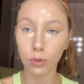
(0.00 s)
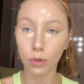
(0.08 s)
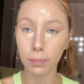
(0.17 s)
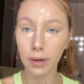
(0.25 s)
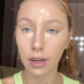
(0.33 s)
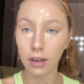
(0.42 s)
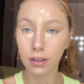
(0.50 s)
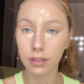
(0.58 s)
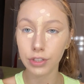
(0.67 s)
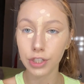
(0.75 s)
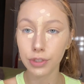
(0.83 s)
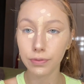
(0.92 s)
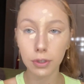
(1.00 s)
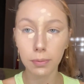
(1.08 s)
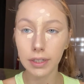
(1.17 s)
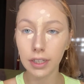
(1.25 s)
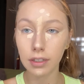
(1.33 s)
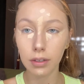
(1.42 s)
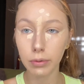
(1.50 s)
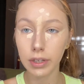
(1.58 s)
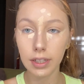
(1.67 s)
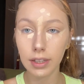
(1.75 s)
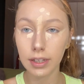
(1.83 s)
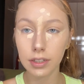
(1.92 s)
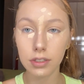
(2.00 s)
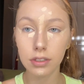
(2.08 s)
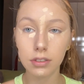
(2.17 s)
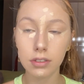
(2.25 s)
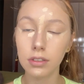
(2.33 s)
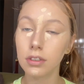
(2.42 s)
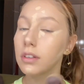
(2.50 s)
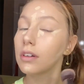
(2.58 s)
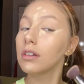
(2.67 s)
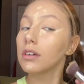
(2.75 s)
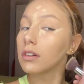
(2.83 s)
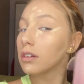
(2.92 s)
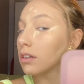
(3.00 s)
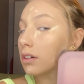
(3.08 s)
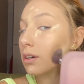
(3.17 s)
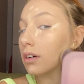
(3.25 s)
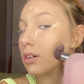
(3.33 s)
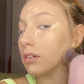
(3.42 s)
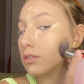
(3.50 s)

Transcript: Opa! Gente, eu fico batendo na ring light. Ó.